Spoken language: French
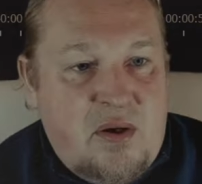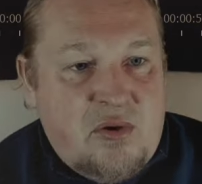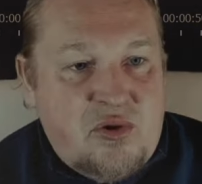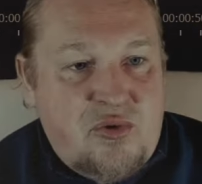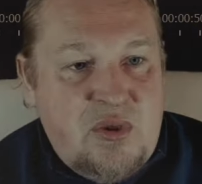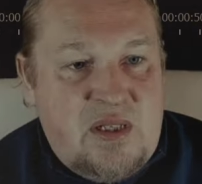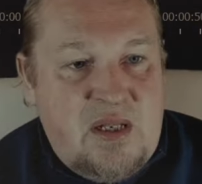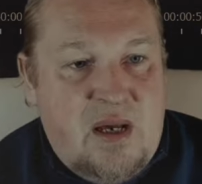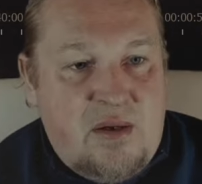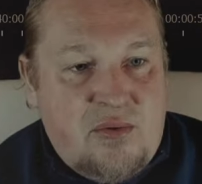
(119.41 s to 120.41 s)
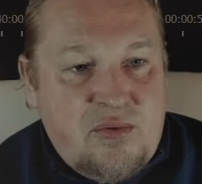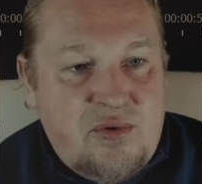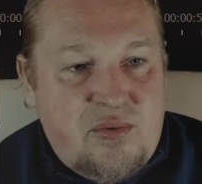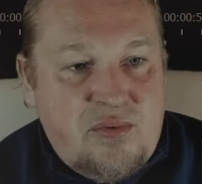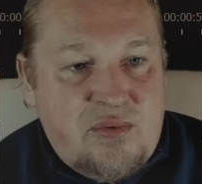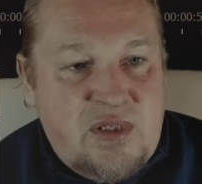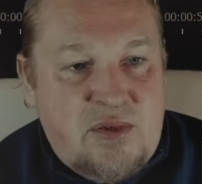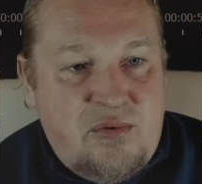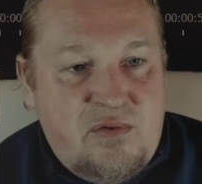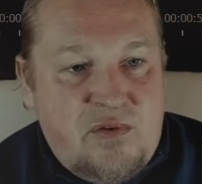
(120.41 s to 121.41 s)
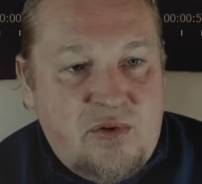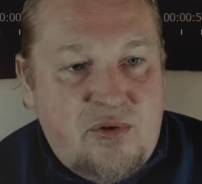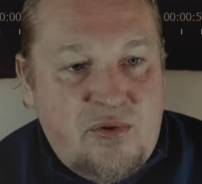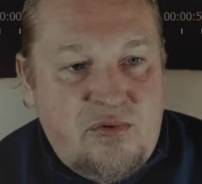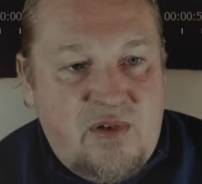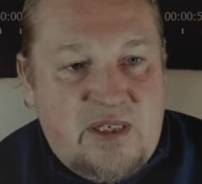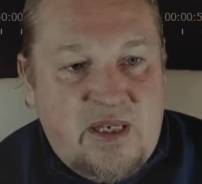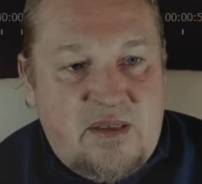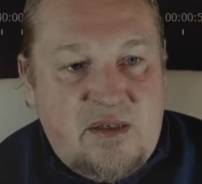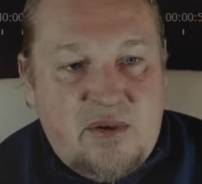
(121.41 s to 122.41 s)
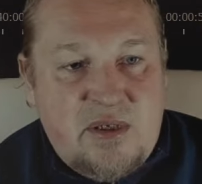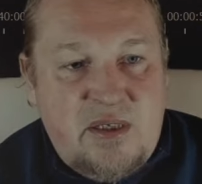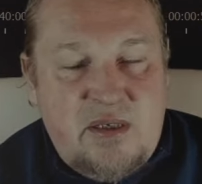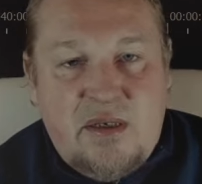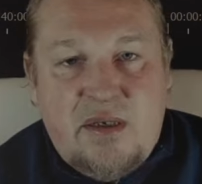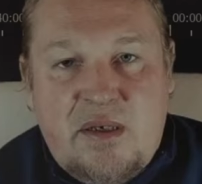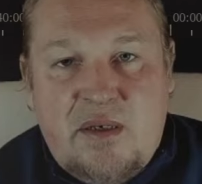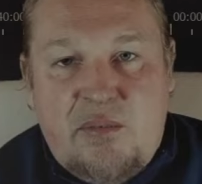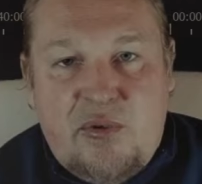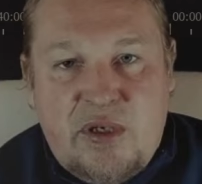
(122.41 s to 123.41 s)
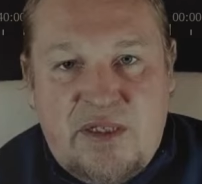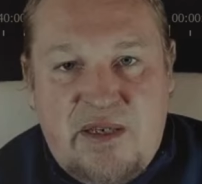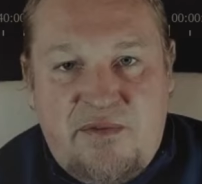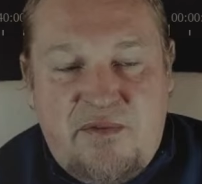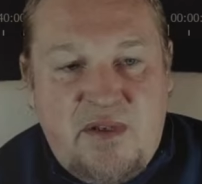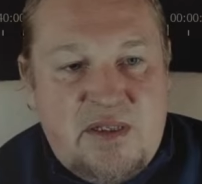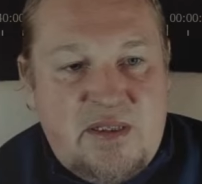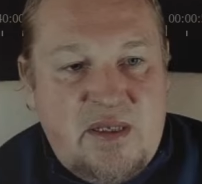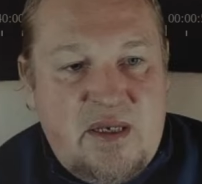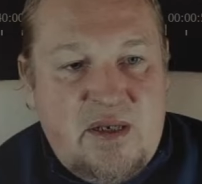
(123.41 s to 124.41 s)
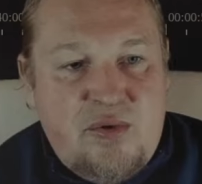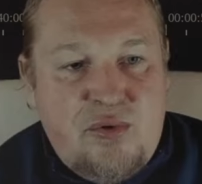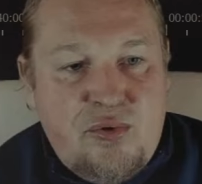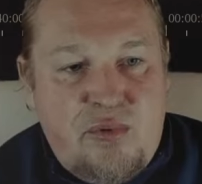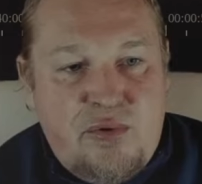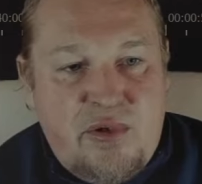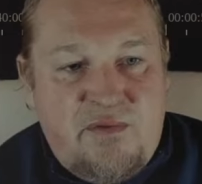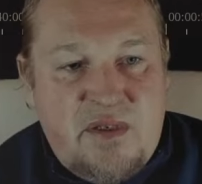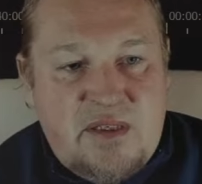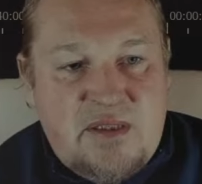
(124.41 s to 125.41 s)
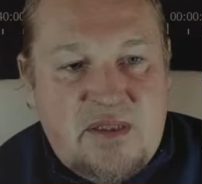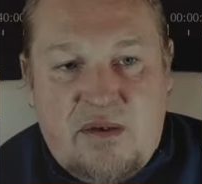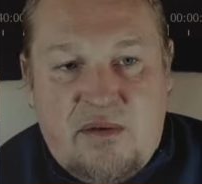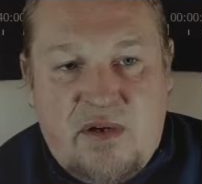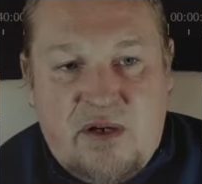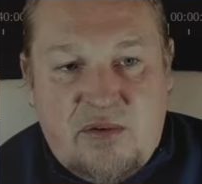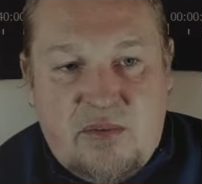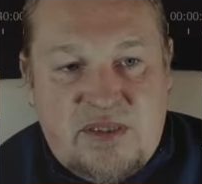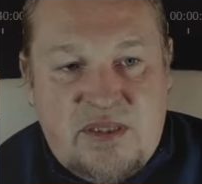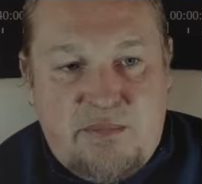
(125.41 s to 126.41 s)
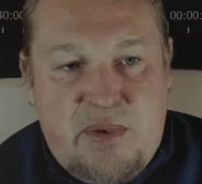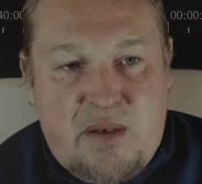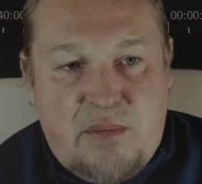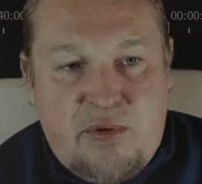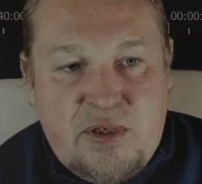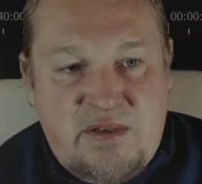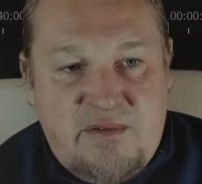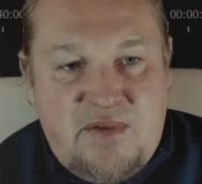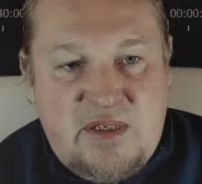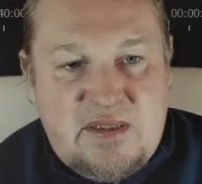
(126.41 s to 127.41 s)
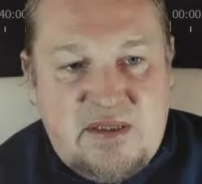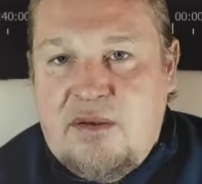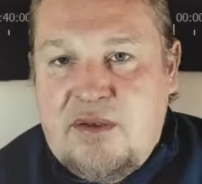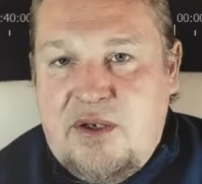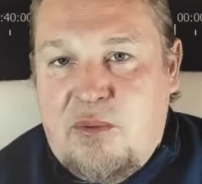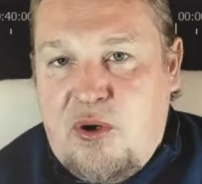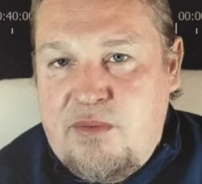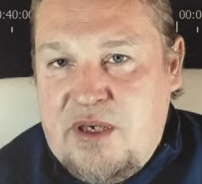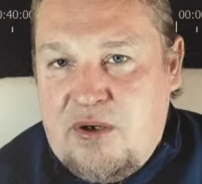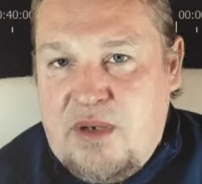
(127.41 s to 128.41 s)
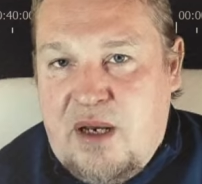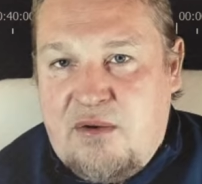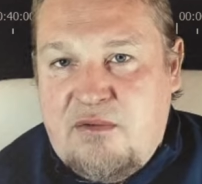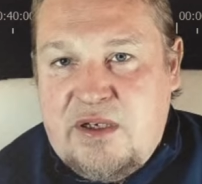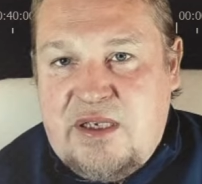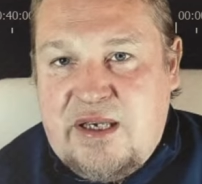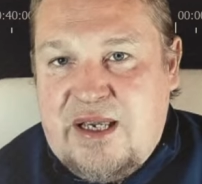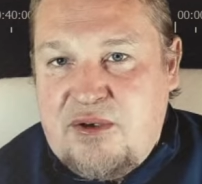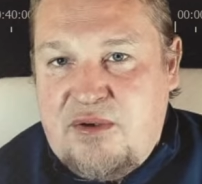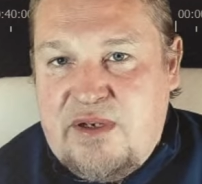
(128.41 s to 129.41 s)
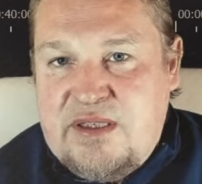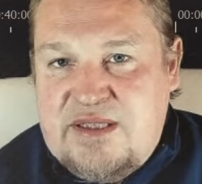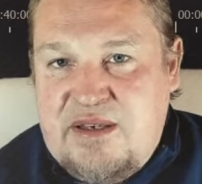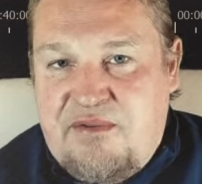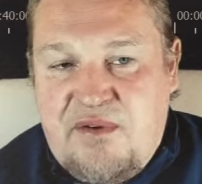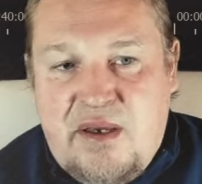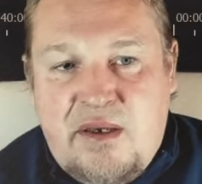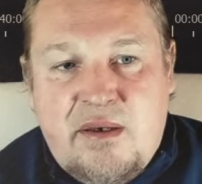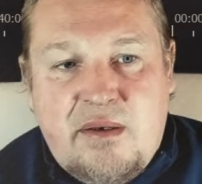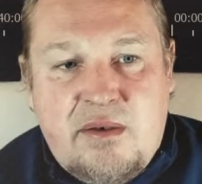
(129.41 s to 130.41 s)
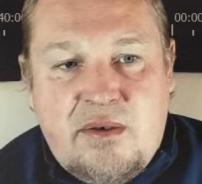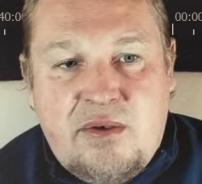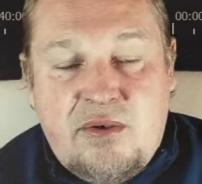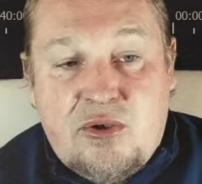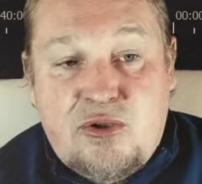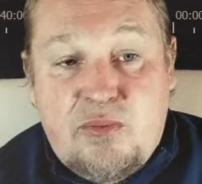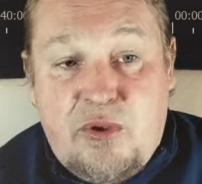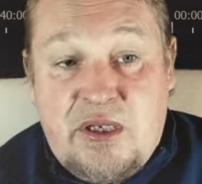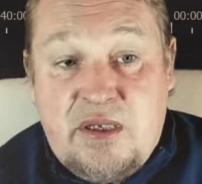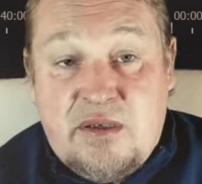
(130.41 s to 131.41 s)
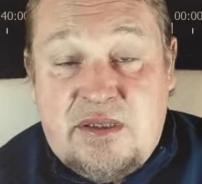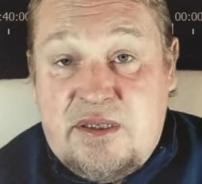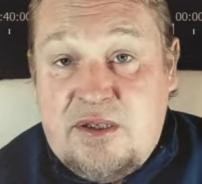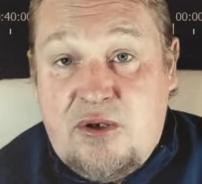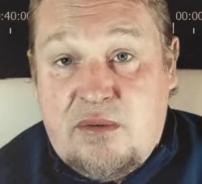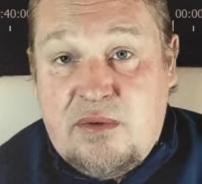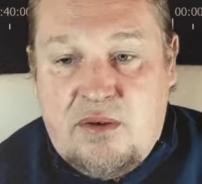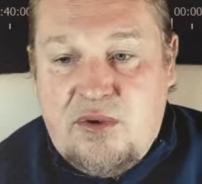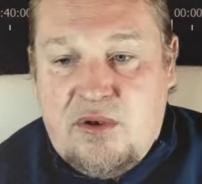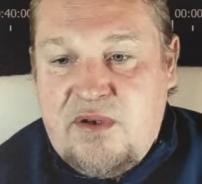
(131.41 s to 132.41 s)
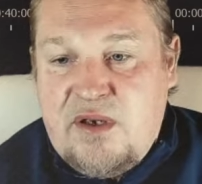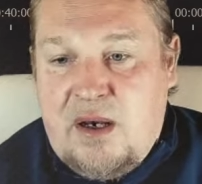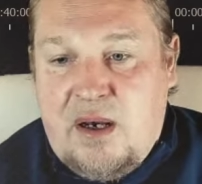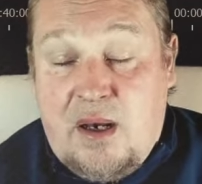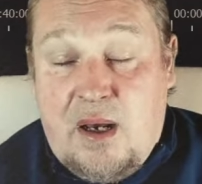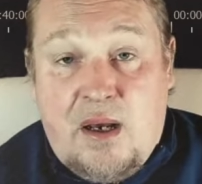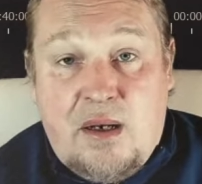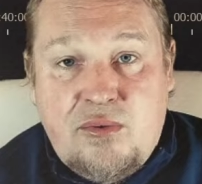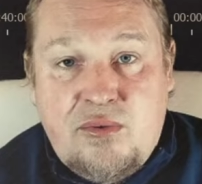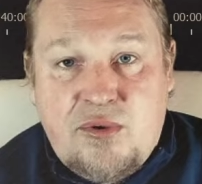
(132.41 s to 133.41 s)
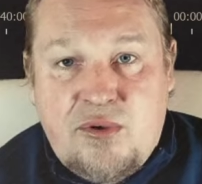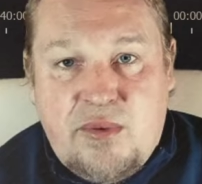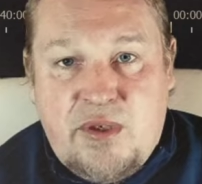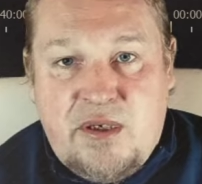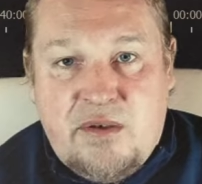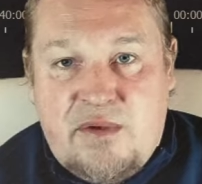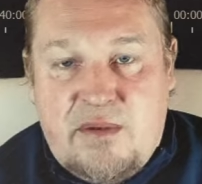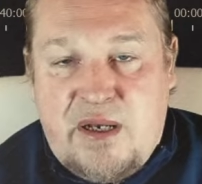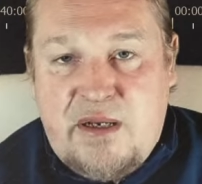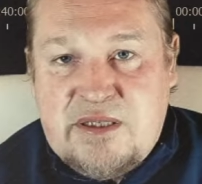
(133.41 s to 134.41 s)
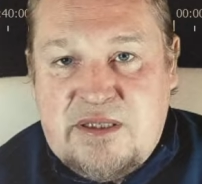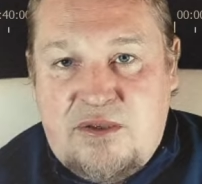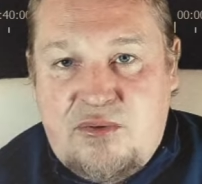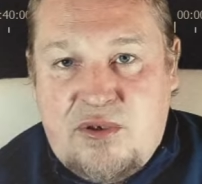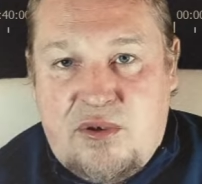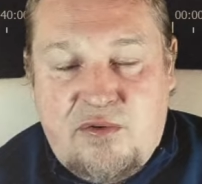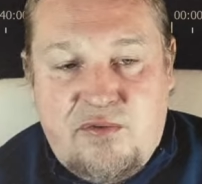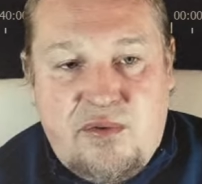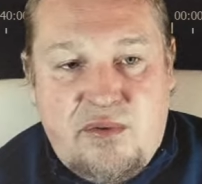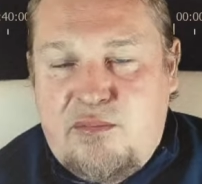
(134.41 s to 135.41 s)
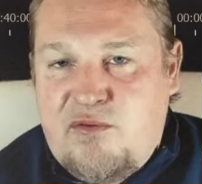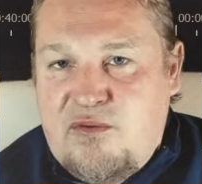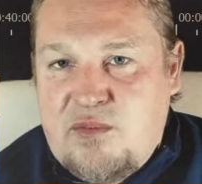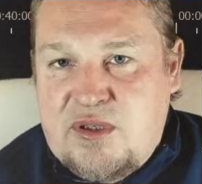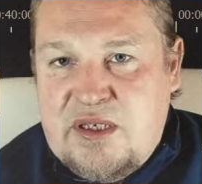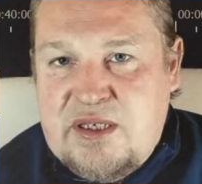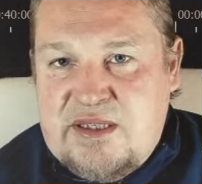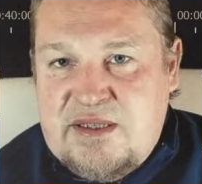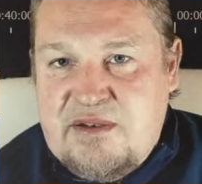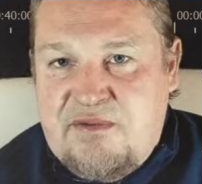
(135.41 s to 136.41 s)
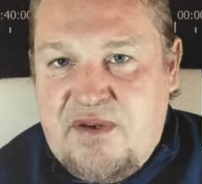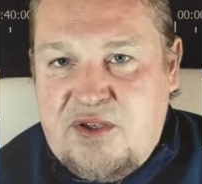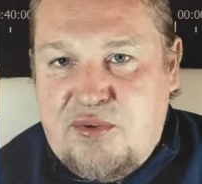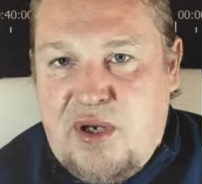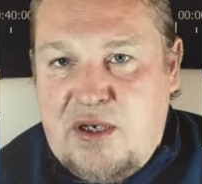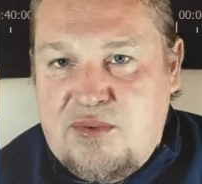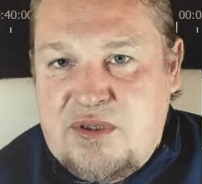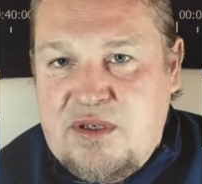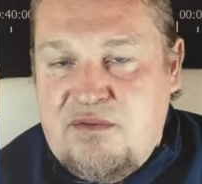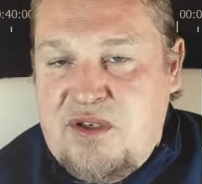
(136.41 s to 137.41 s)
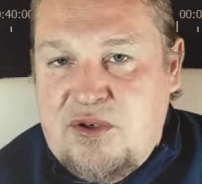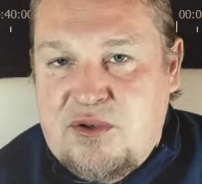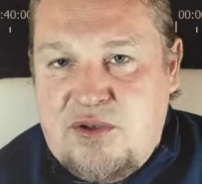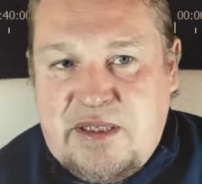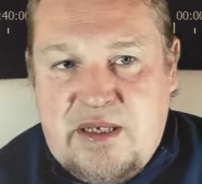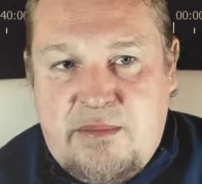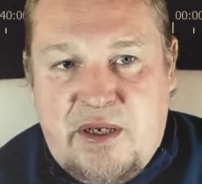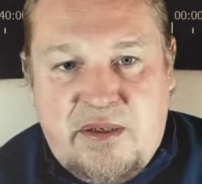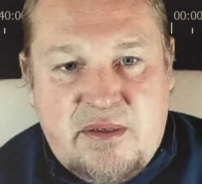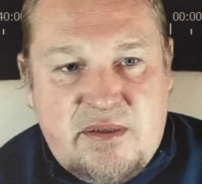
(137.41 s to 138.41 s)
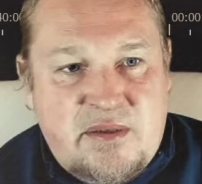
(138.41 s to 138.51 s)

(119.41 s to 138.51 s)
Ensuite là, on découvre deux nouvelles catégories. Boris FX et New Blue FX. On va commencer par Boris FX. D'ailleurs, première remarque, on voit qu'il y a 90 effets euh, dans ce plugin. C'est énorme. On en verra un ou deux, mais on va pas les passer tous en revue. Pour vous montrer ces effets, je vais rajouter une vidéo sur la timeline.